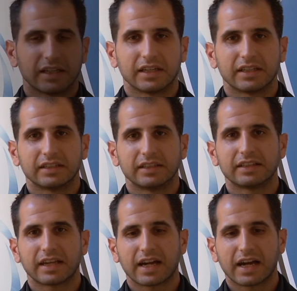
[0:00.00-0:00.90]
Eh,
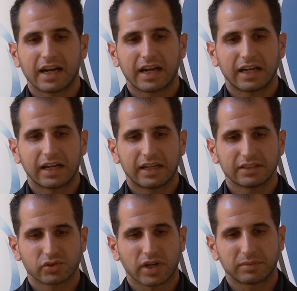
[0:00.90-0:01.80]
l'idea,
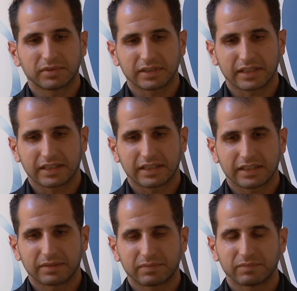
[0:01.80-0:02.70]
diciamo,
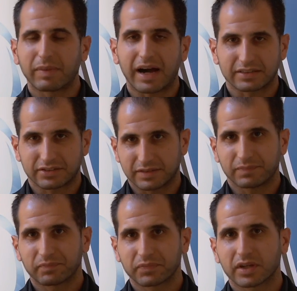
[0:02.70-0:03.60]
eh,
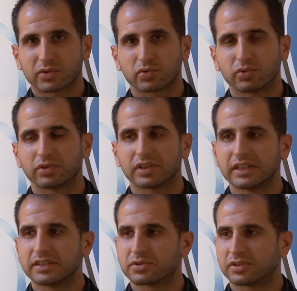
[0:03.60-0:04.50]
base
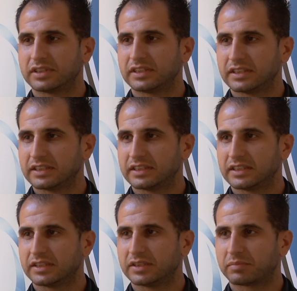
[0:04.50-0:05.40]
sull'utilizzo
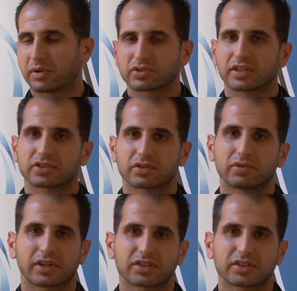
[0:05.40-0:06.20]
di Postgres con